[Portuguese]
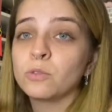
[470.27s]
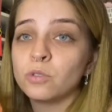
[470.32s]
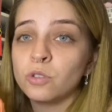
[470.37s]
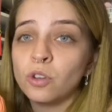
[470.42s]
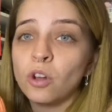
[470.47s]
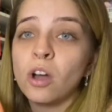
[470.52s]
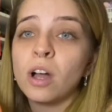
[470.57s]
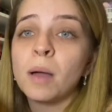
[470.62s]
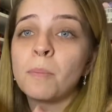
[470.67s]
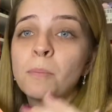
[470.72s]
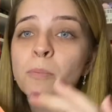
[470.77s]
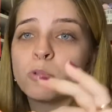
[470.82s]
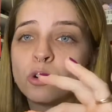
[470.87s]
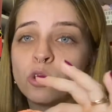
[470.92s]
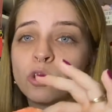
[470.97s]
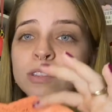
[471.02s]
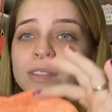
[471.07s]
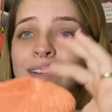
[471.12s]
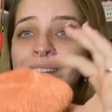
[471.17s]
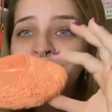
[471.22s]
troca por
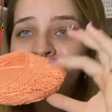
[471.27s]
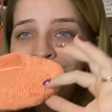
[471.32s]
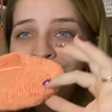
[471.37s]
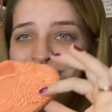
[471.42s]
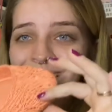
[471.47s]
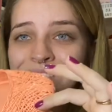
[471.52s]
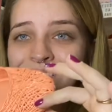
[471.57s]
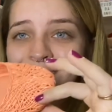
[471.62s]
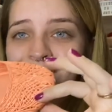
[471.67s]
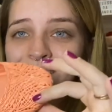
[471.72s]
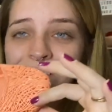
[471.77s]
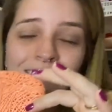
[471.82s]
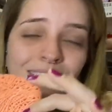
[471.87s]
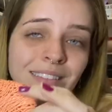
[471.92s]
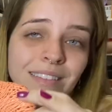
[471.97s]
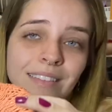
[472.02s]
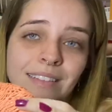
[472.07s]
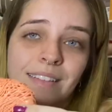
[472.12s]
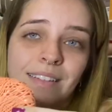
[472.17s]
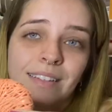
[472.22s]
outra dessa,
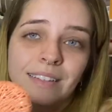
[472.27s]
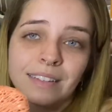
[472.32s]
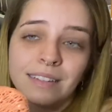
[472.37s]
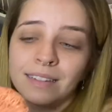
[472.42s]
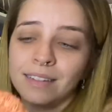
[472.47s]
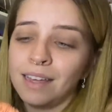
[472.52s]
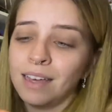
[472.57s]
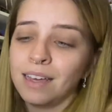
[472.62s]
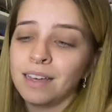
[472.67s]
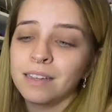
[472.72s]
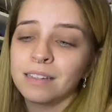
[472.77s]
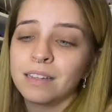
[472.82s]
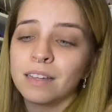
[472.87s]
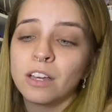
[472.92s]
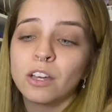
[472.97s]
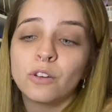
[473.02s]
né?